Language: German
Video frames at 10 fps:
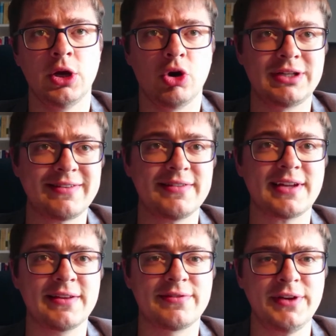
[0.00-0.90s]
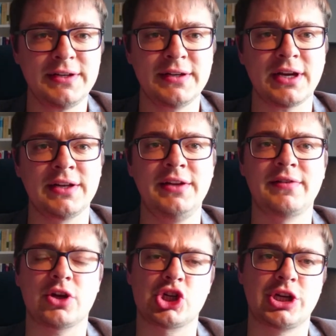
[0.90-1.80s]
und das ist ganz wichtig an
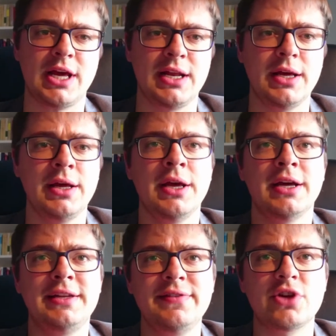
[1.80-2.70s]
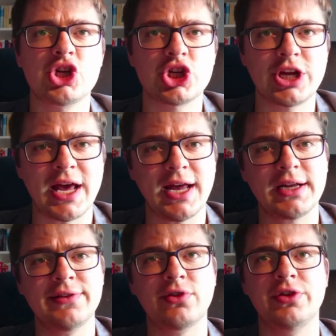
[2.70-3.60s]
dieser Stelle, diese
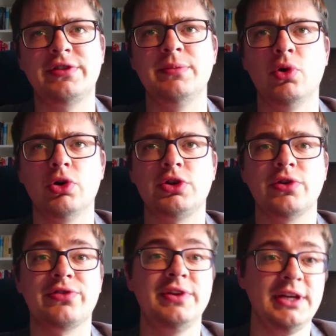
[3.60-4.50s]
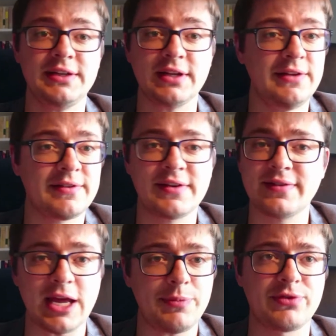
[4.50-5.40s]
Stärke soll Timotheus nicht in sich
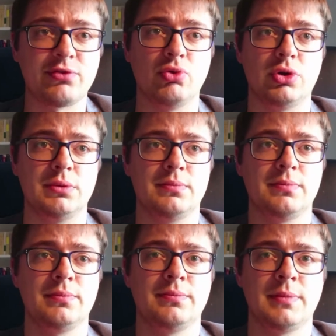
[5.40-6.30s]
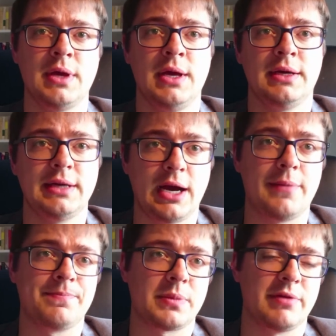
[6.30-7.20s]
selbst suchen.
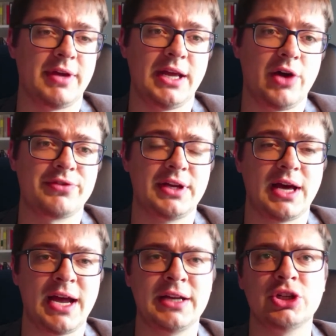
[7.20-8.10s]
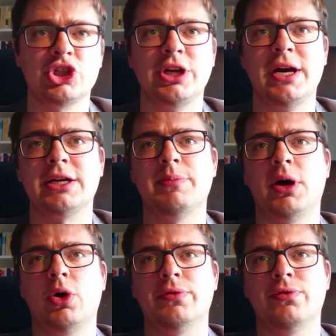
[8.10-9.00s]
Ja, wenn er auf seine eigene Stärke
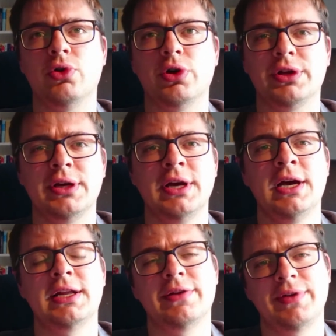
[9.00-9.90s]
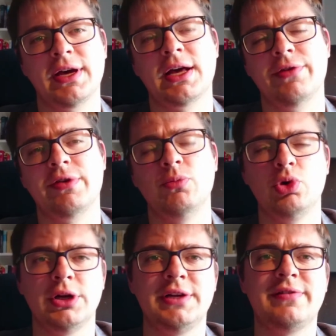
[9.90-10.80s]
bauen würde, dann wäre er
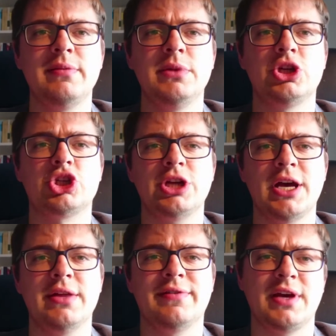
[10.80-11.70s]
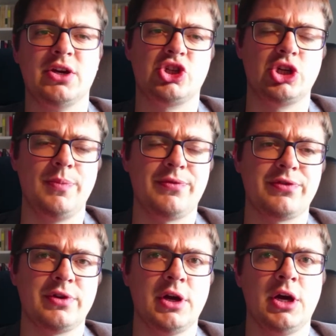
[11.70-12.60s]
vermutlich ziemlich schnell sehr
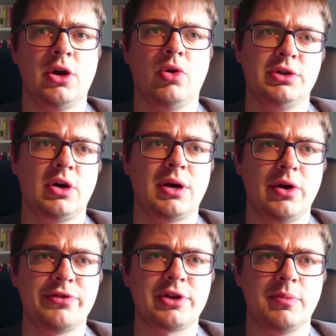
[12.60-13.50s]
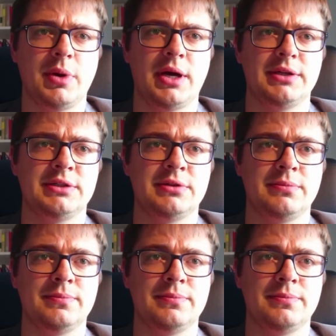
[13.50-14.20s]
erschöpft und auch ausgebrannt.